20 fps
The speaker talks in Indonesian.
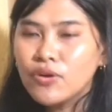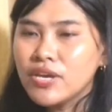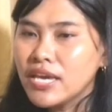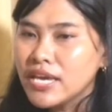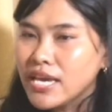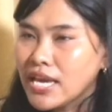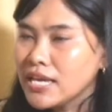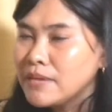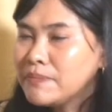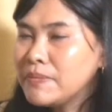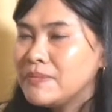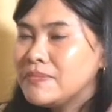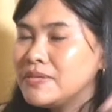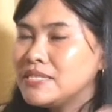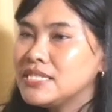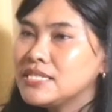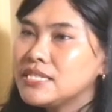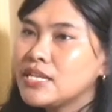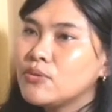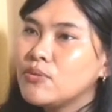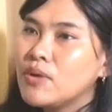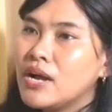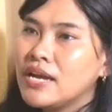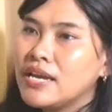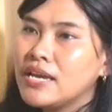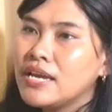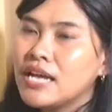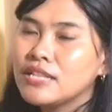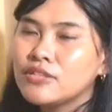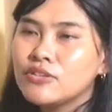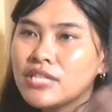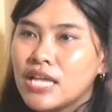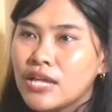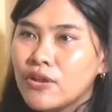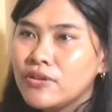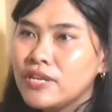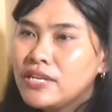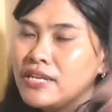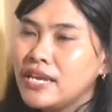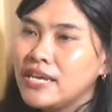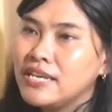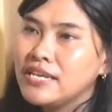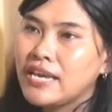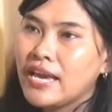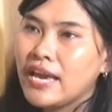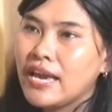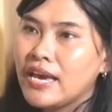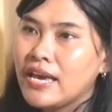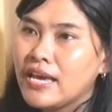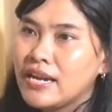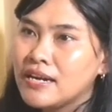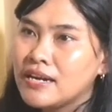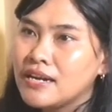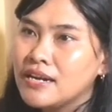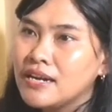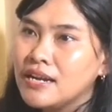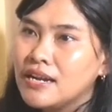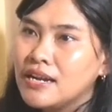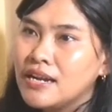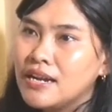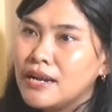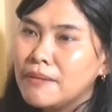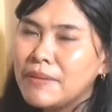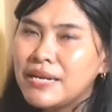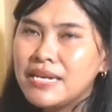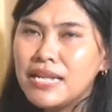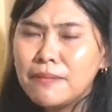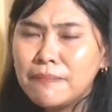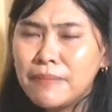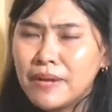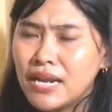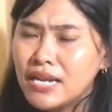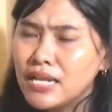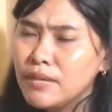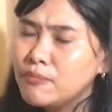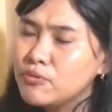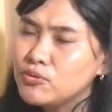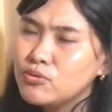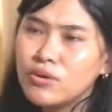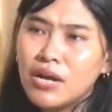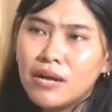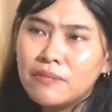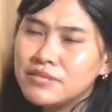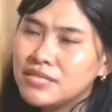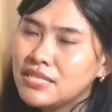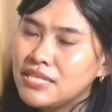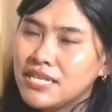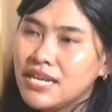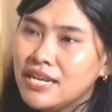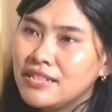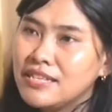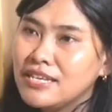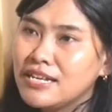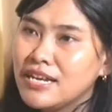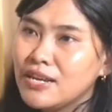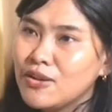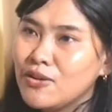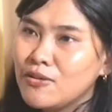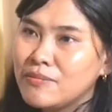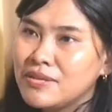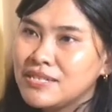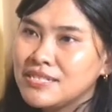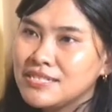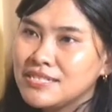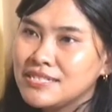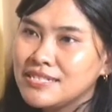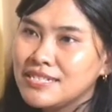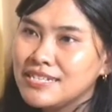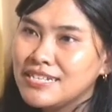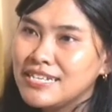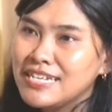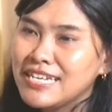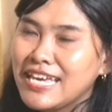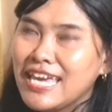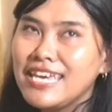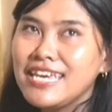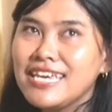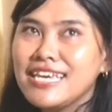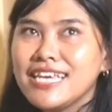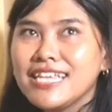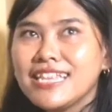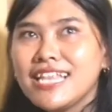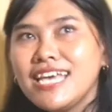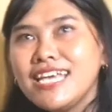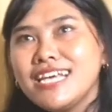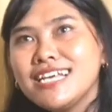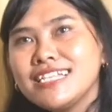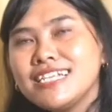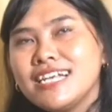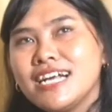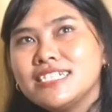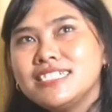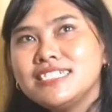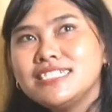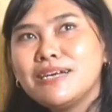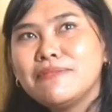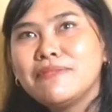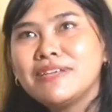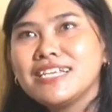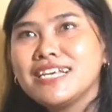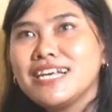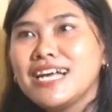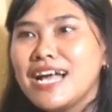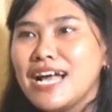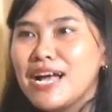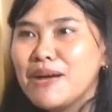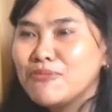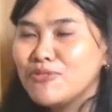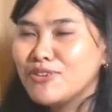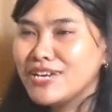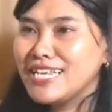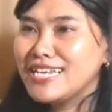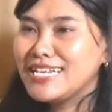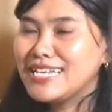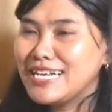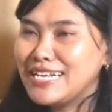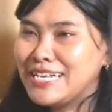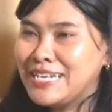oke okay, kayak kayak babysitter wae atau taruh yeah, di iya, daycare. Yeah, yeah, yeah, yeah. Iya. Padahal peran ibu tuh nggak bisa digantikan loh, Mas. Uh, uh, kayak kita inget nggak sih zaman mungkin